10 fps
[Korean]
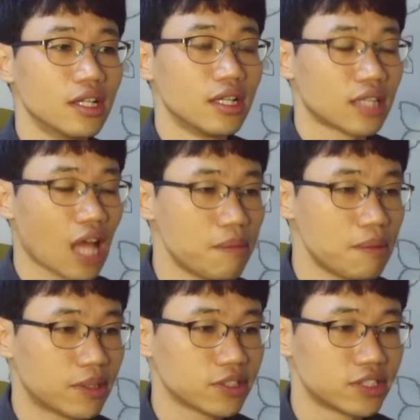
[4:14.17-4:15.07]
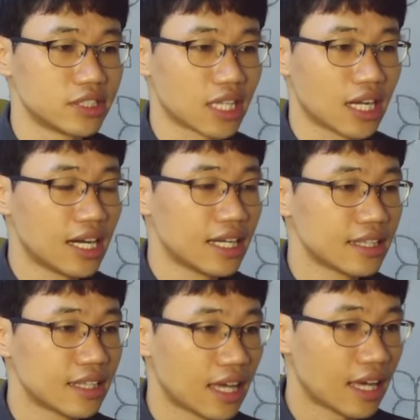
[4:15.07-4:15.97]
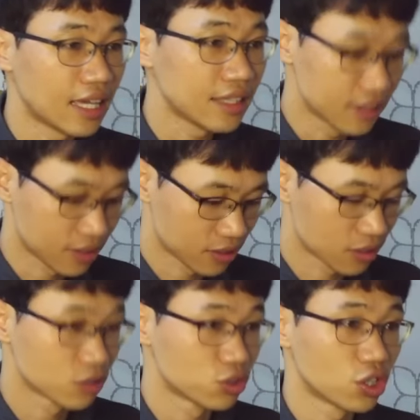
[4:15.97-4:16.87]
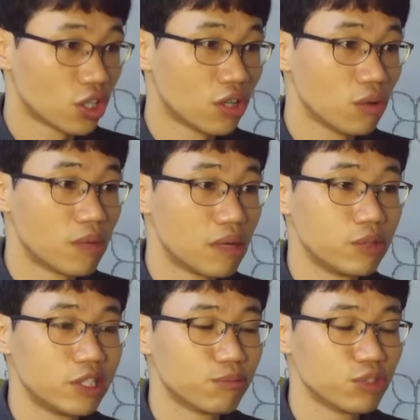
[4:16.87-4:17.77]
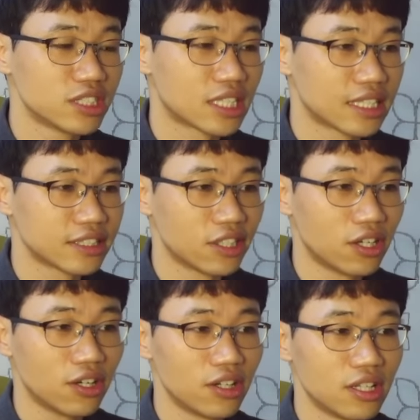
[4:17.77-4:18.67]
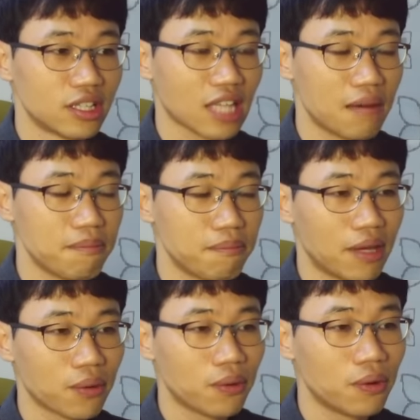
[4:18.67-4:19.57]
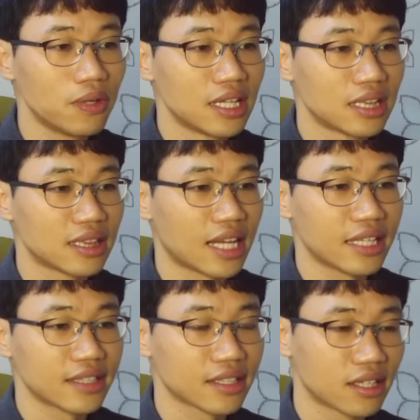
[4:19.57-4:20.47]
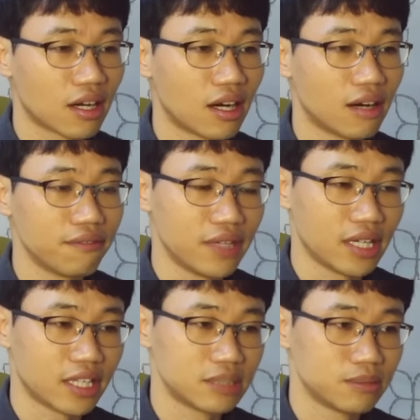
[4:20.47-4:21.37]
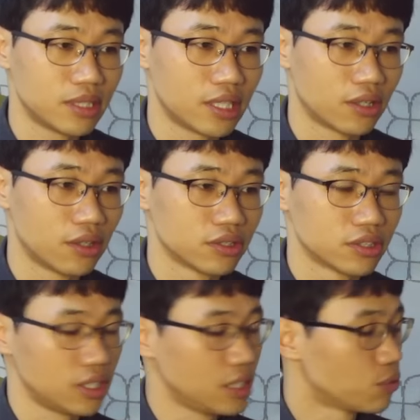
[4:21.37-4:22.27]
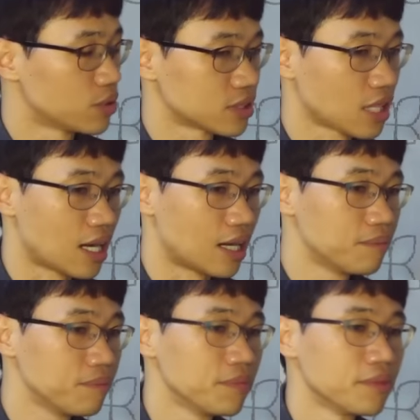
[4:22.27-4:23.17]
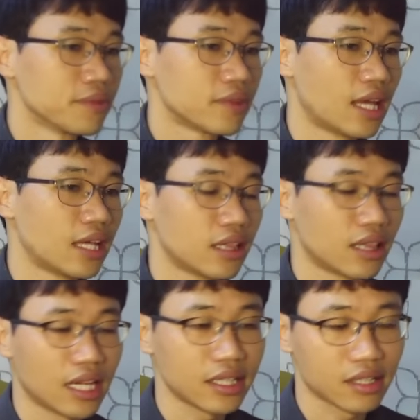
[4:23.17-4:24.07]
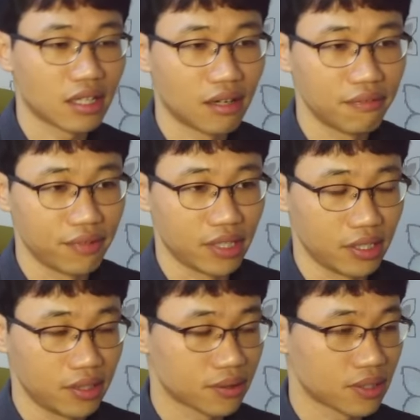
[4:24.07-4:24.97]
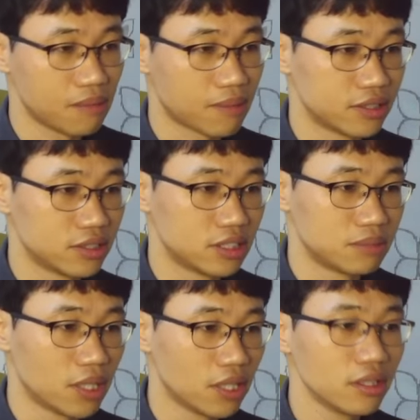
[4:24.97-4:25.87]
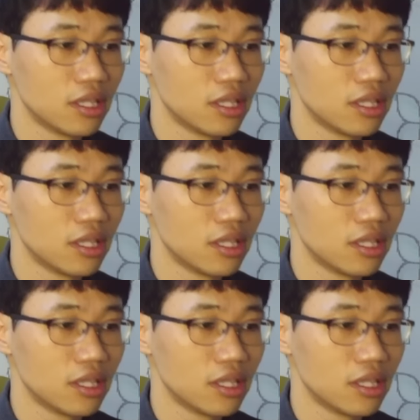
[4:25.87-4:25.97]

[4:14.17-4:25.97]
탐이 빠졌으니까 that 그쵸? 맨윗 문장에서 탐 빼고 liked coffee 하시면 돼요. 그래서 it was time that liked coffee 이렇게 만드시면